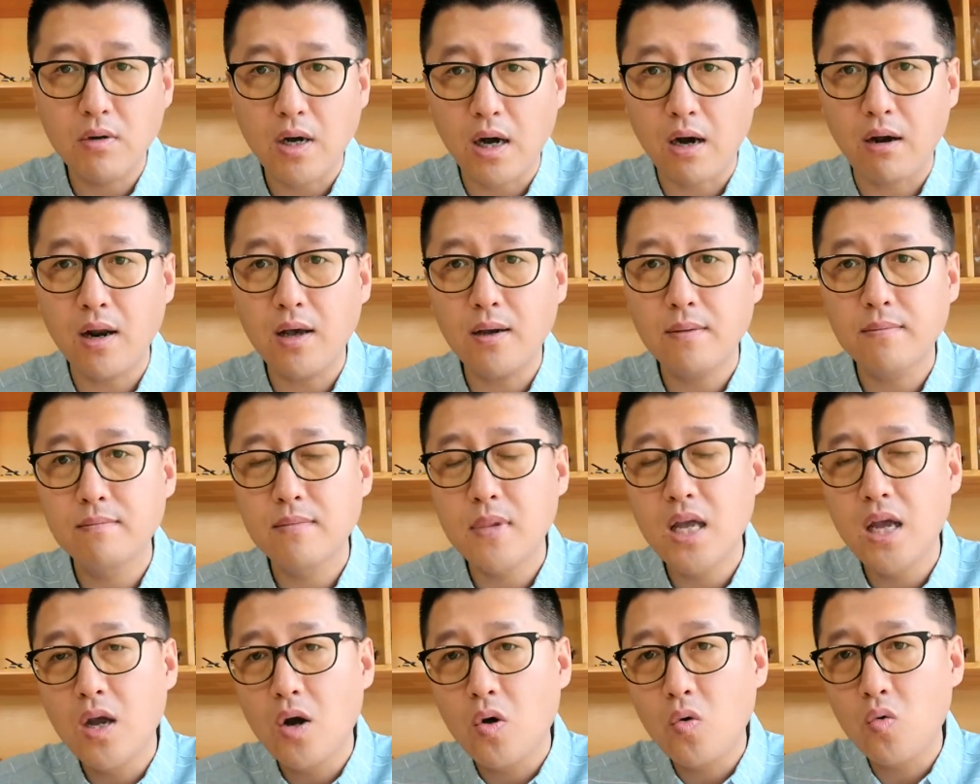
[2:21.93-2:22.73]
好了，
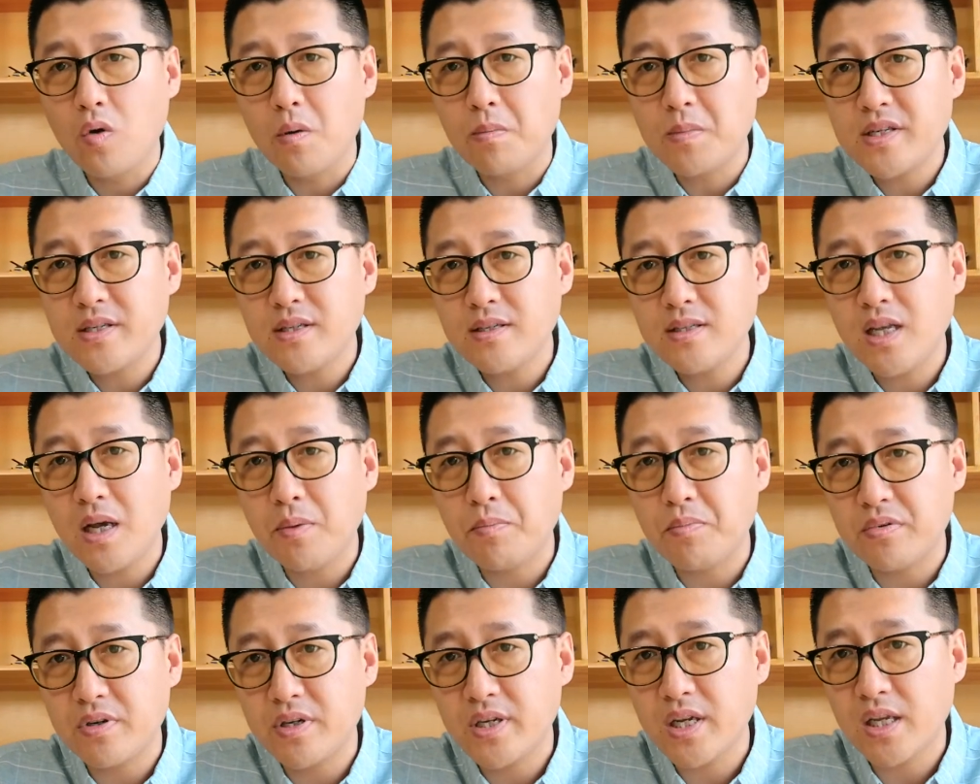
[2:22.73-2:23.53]
我们现在
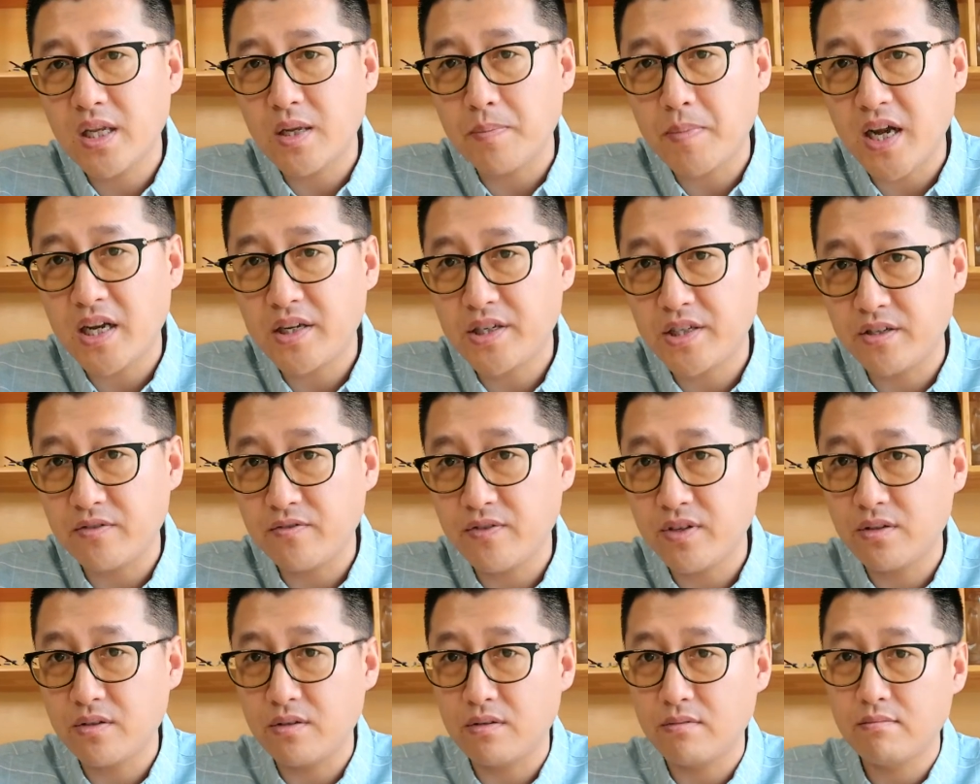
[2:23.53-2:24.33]
不是让你拍十
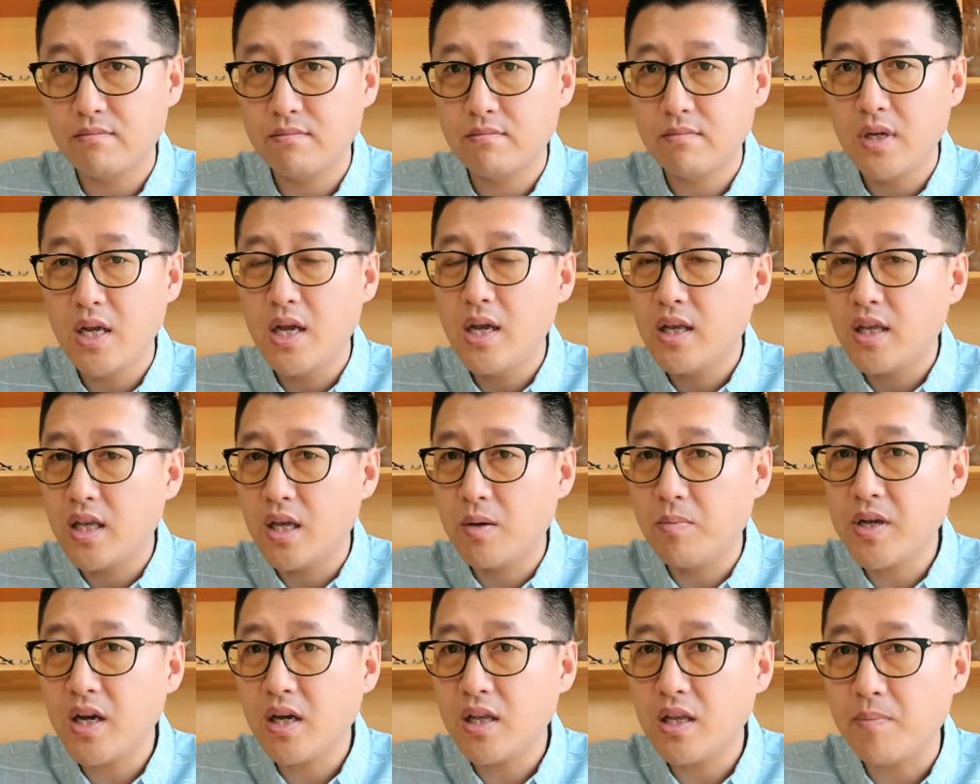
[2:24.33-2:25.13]
分钟，
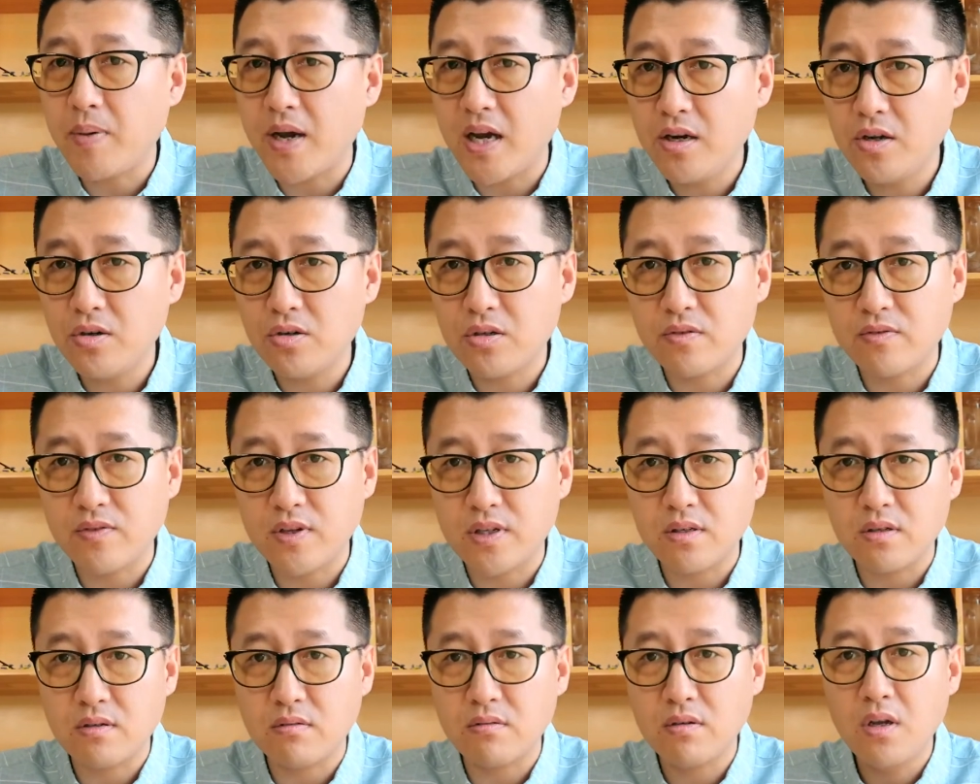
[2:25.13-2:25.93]
也不让你拍六十
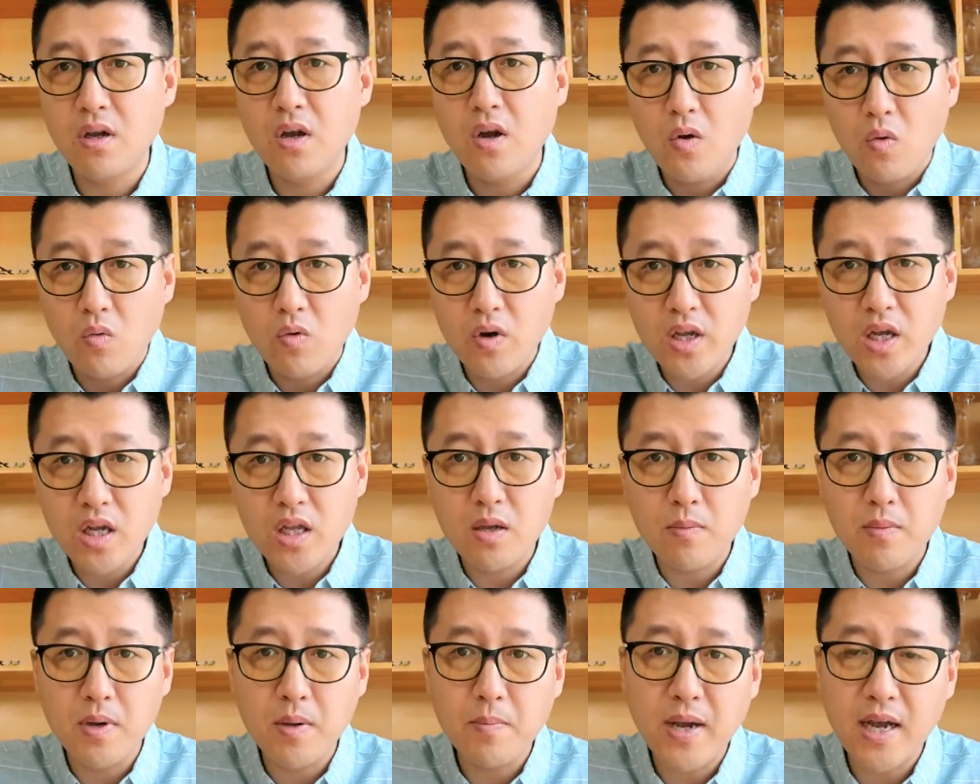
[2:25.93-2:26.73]
分钟，我让
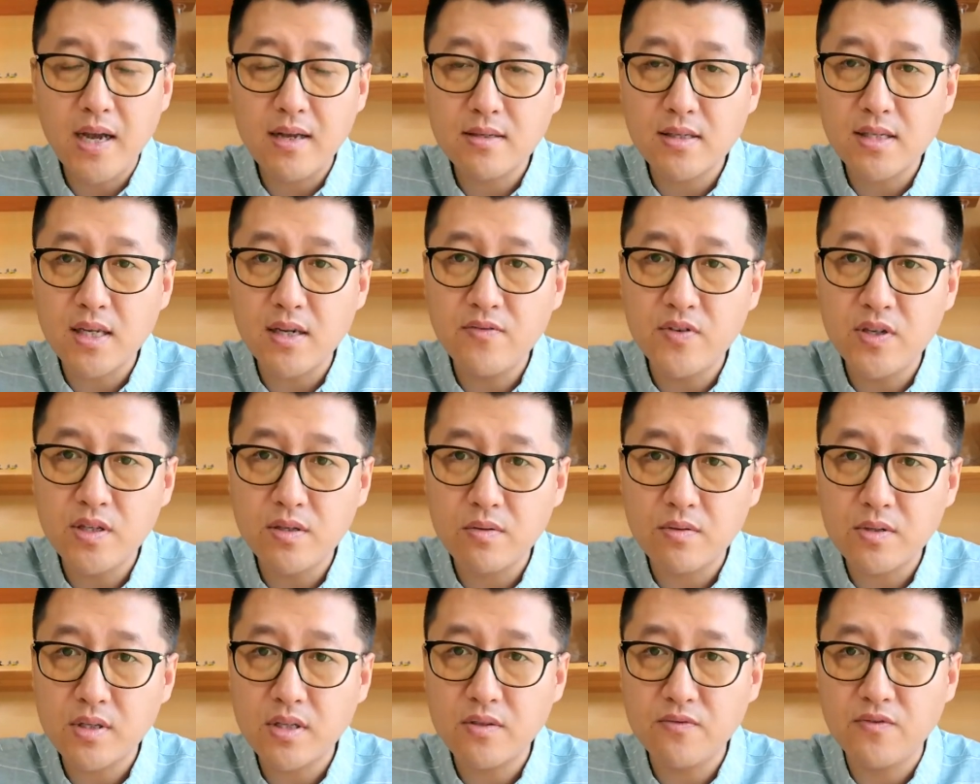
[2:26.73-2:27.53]
你们拍三分
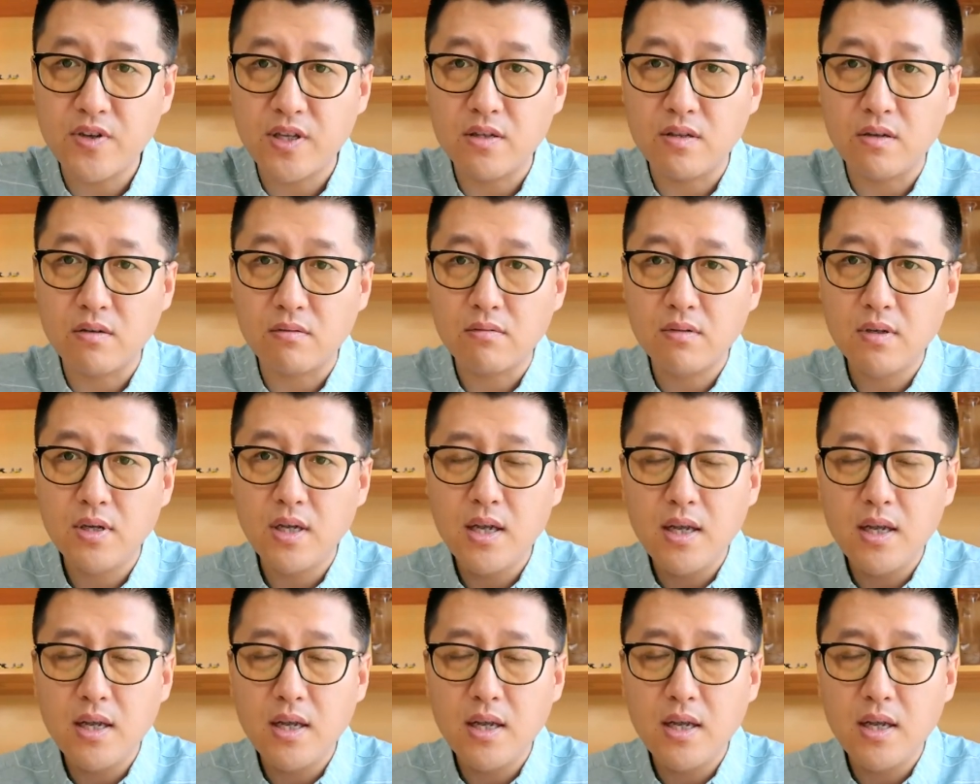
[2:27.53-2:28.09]
钟四分钟。